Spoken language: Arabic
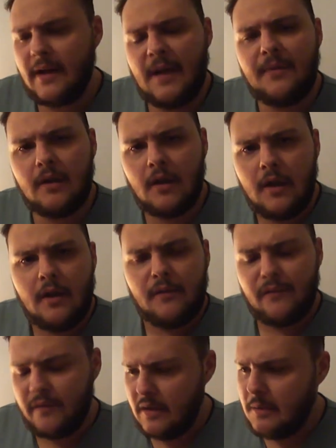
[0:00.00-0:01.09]
آه، وكان عمل
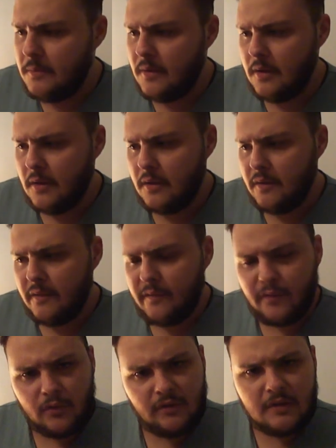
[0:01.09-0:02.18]
فيلم
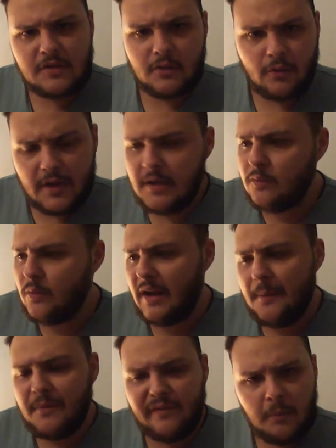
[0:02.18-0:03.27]
1408
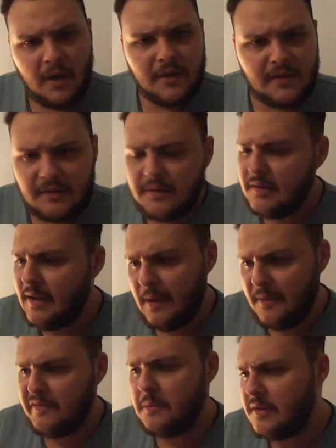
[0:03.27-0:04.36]
وكان عمل فيلم ايدنتيتي كان
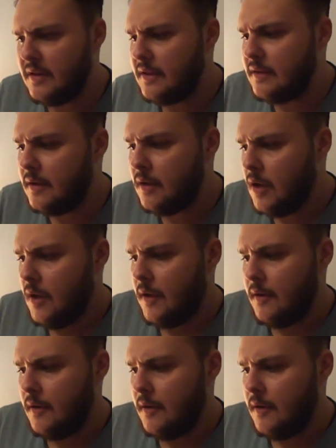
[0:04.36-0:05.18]
عمل فيلم كتيره جدا